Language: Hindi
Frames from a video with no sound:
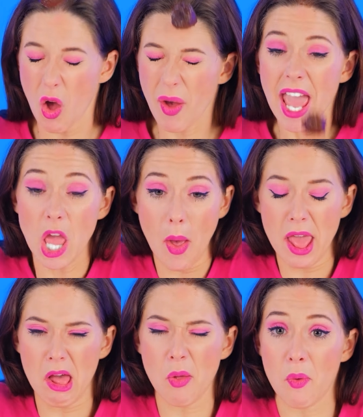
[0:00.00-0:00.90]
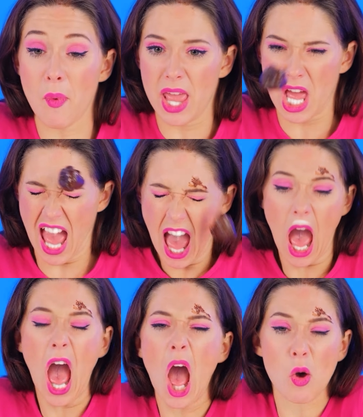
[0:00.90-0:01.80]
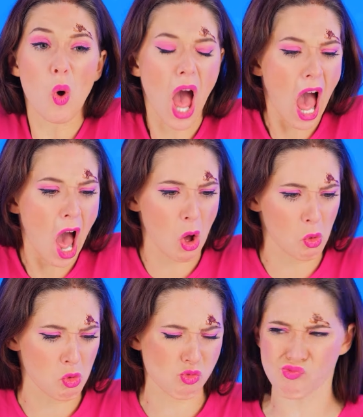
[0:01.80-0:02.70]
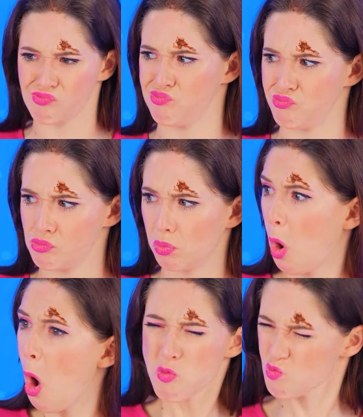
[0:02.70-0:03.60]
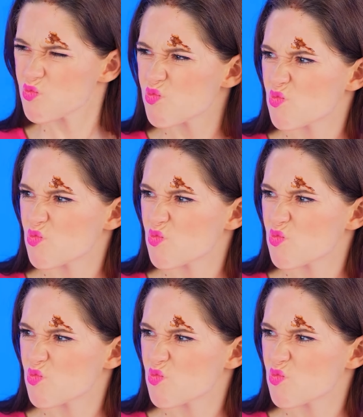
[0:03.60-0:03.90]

मैं असली जगलिंग मास्टर क्लास दिखाऊंगी जगलिंग